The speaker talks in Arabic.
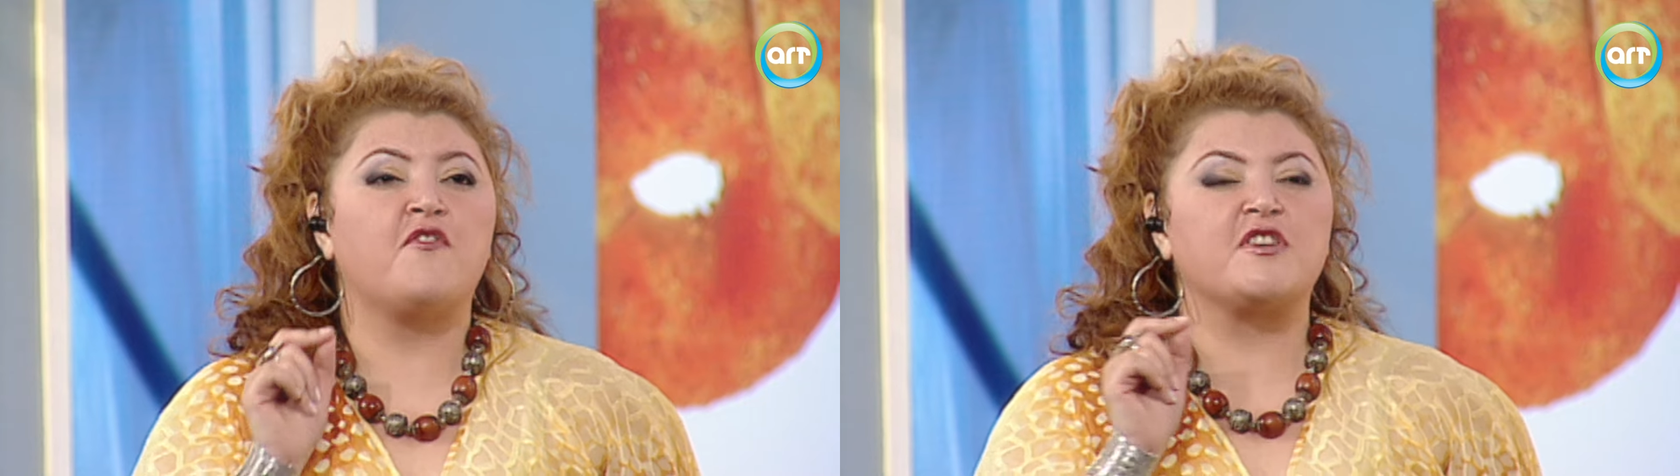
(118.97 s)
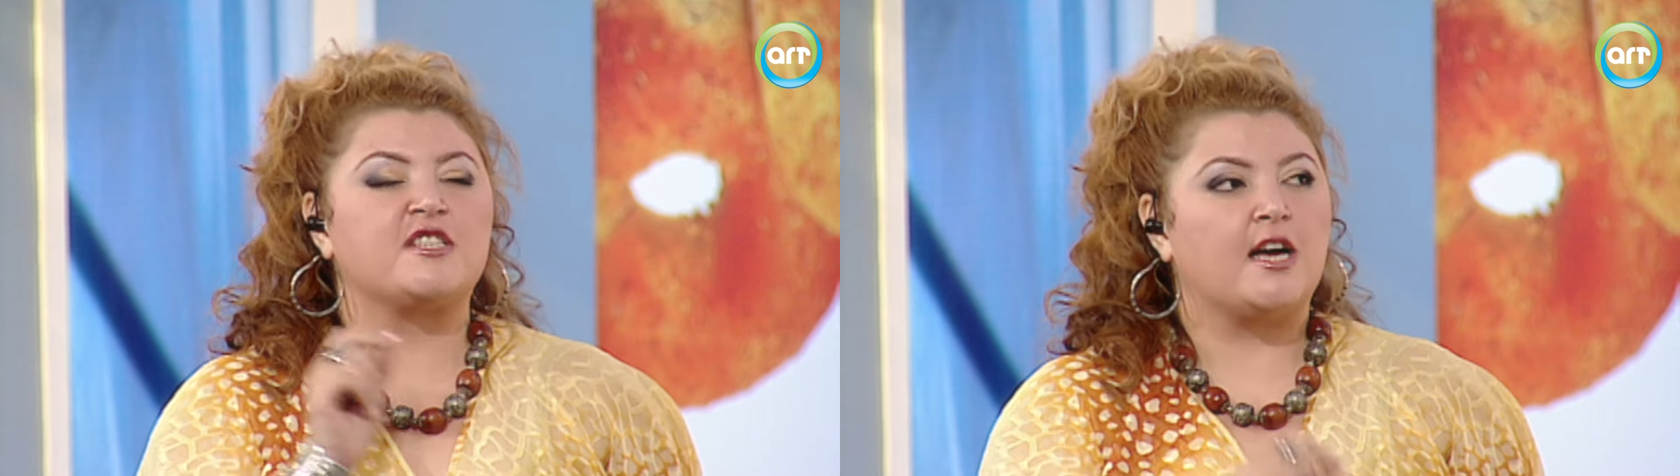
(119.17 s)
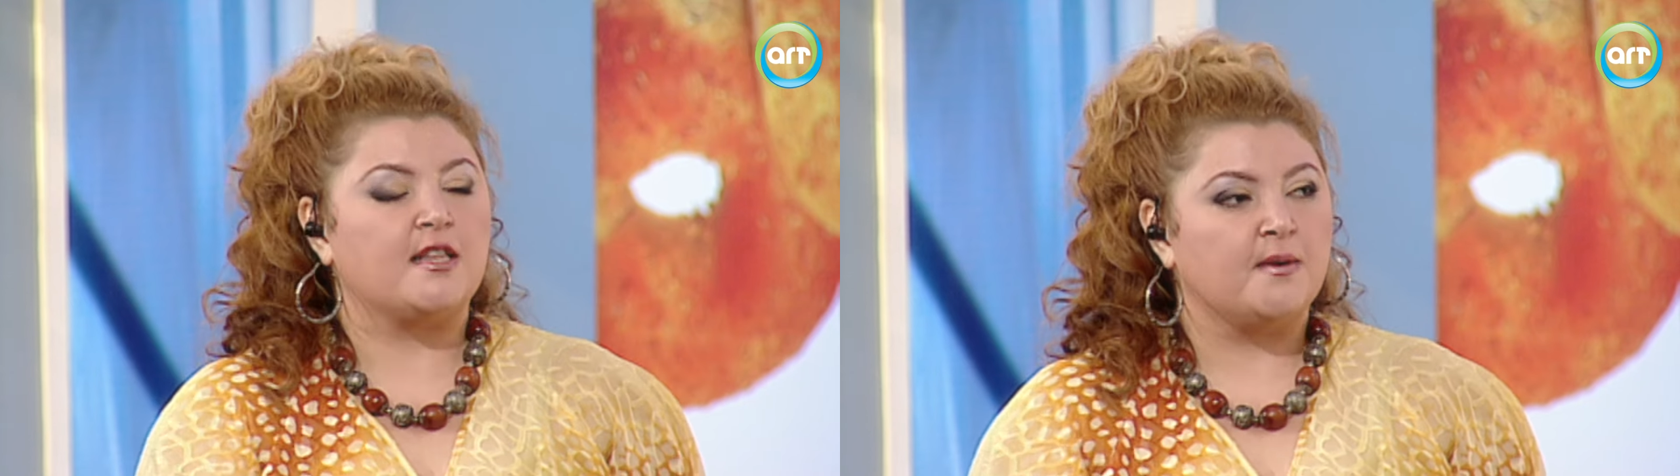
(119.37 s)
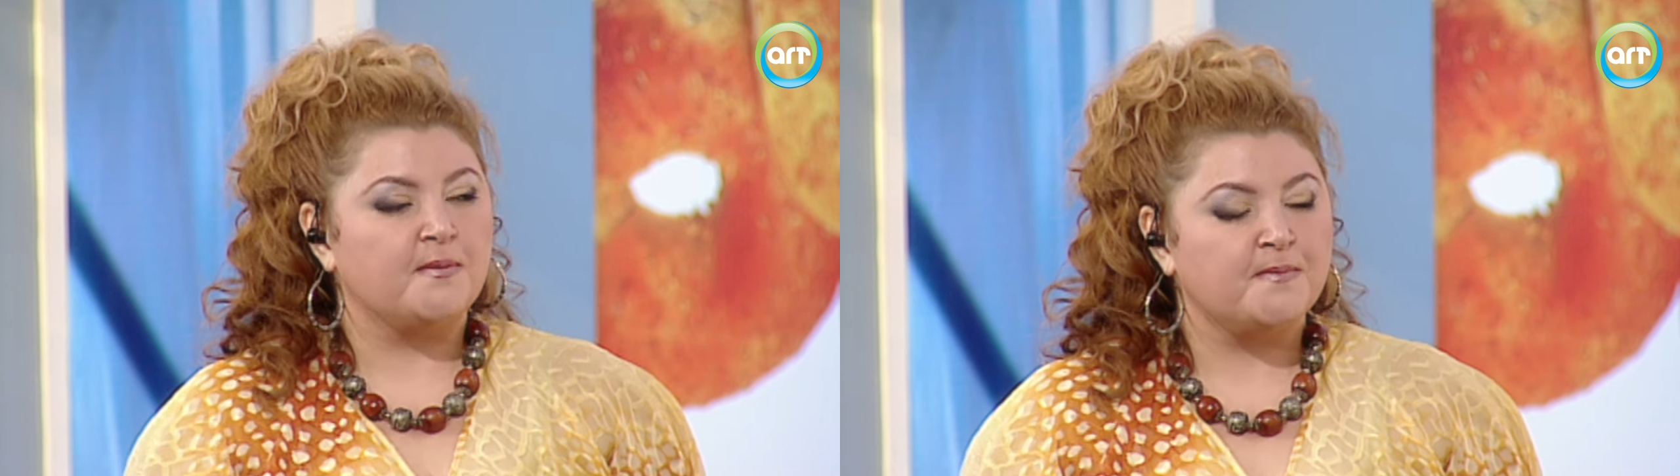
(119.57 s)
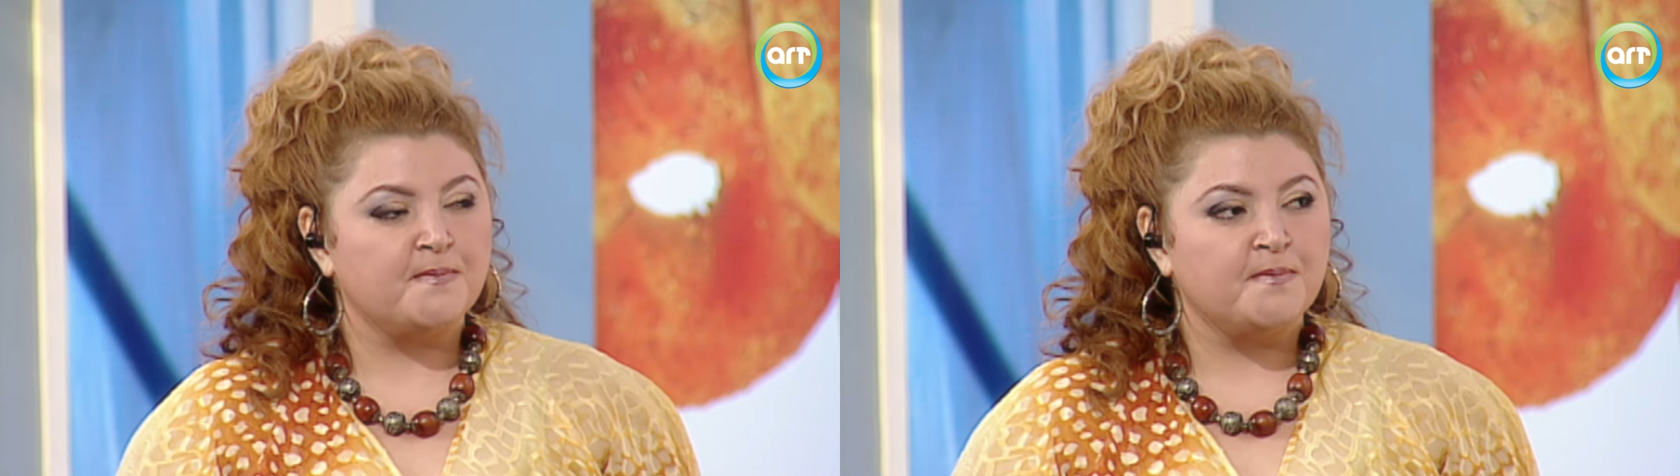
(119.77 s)
السنه
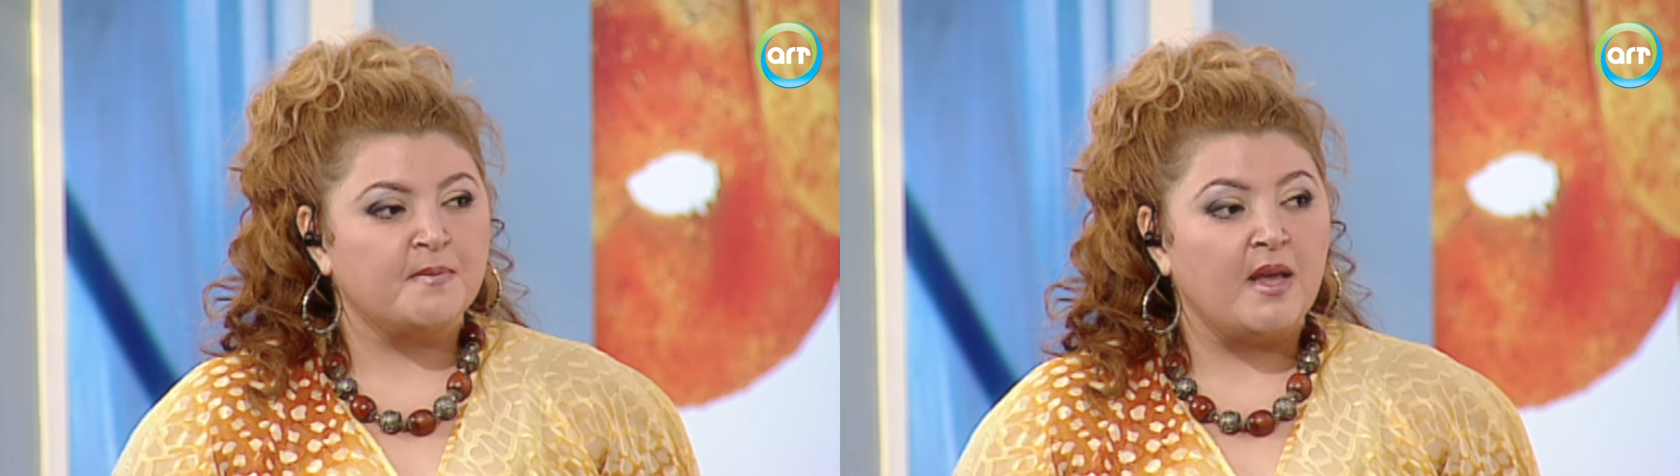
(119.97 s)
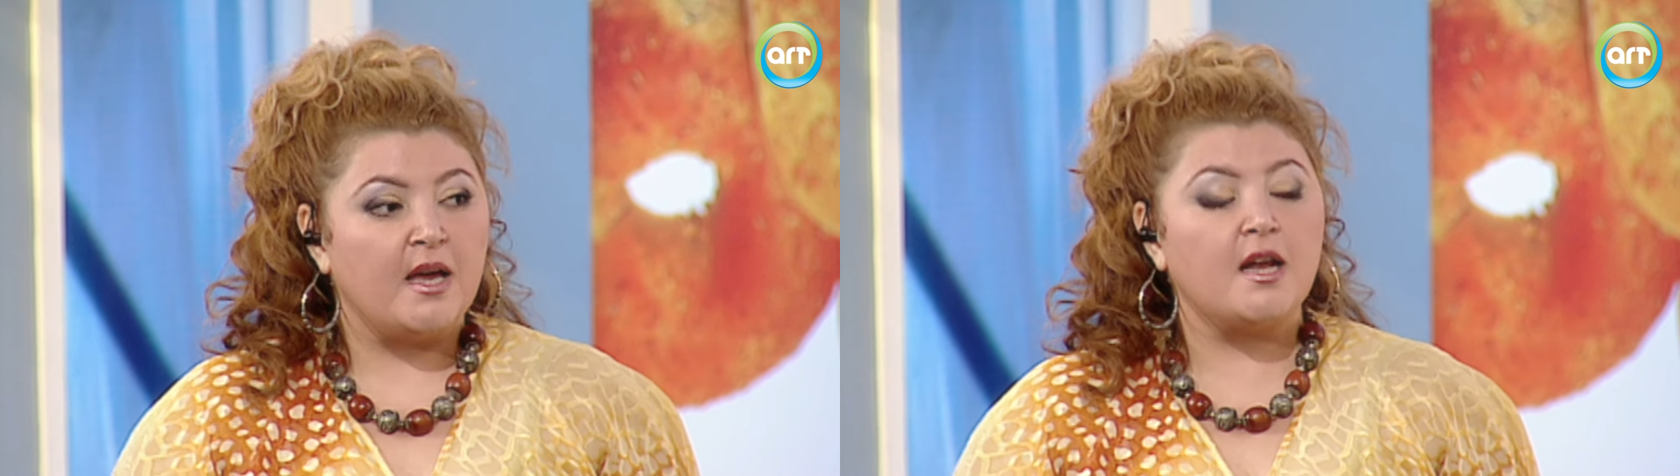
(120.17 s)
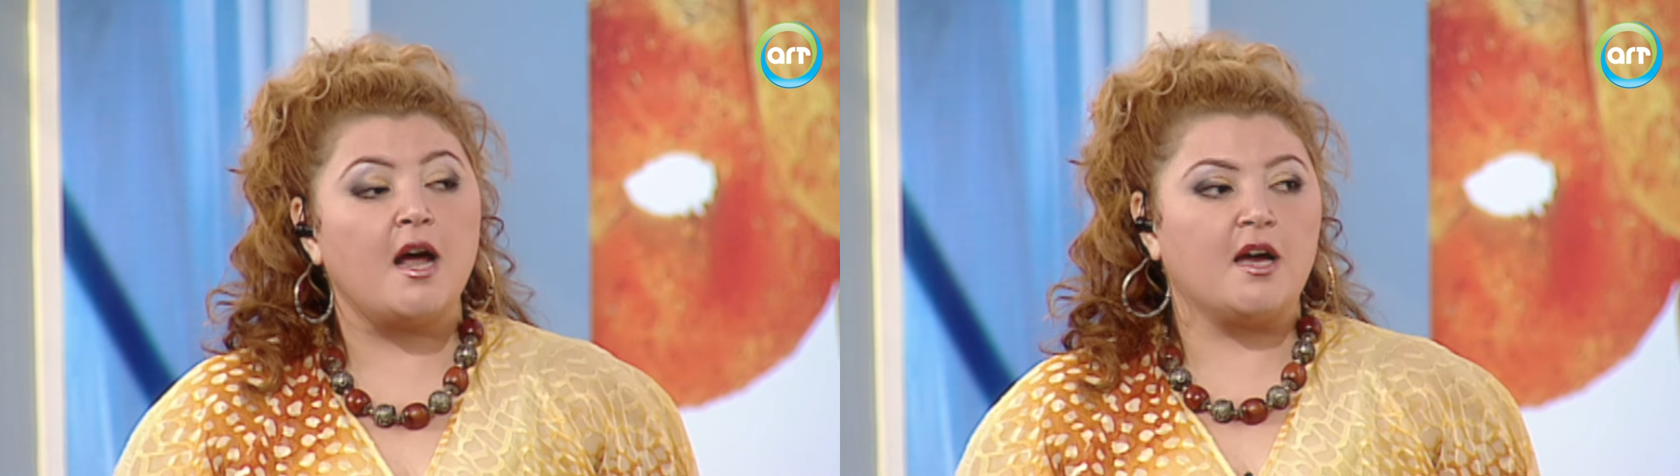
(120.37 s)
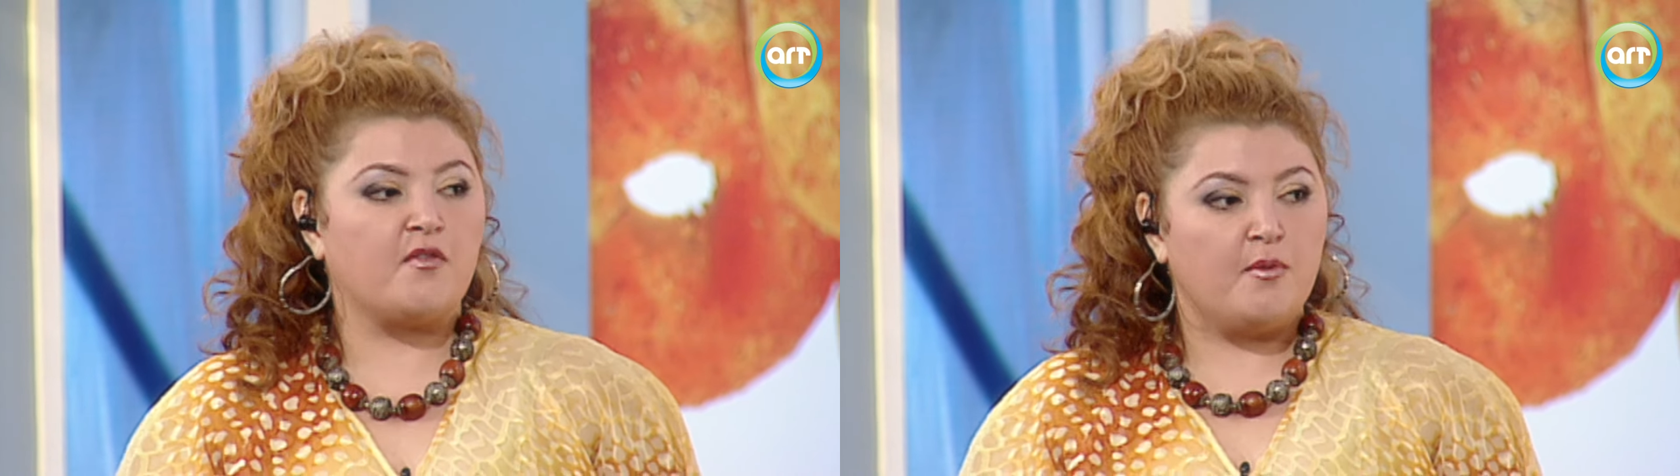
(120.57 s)
ايه رايك في